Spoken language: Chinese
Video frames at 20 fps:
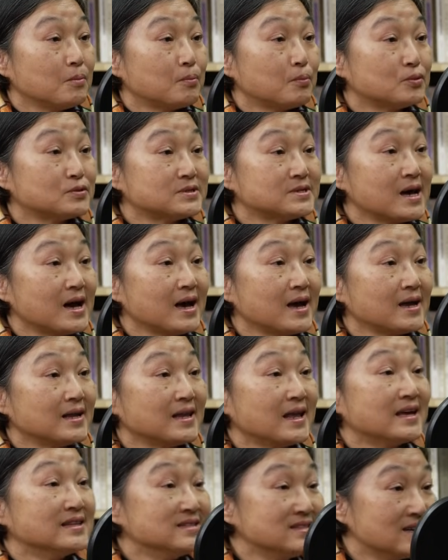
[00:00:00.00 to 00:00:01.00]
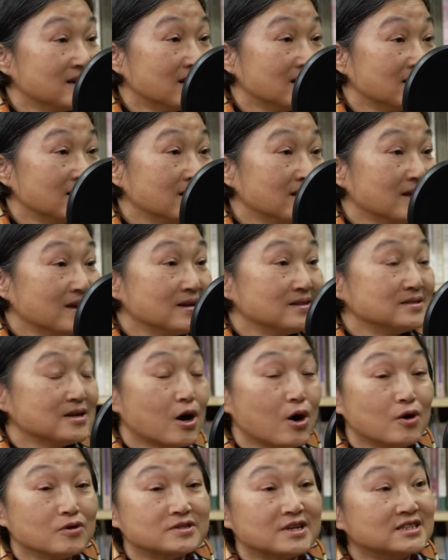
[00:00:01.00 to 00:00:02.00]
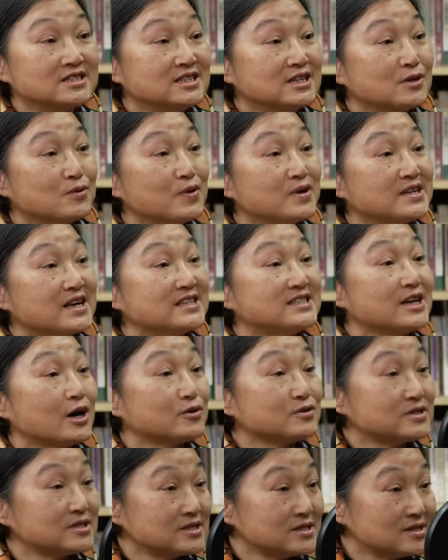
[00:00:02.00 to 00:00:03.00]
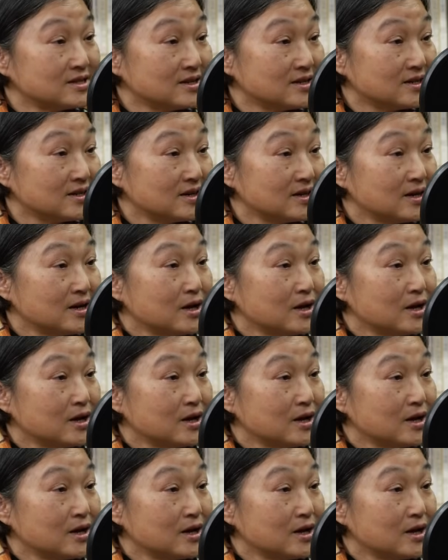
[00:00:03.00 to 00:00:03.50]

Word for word: 不再黏人，然后人情味也消失了。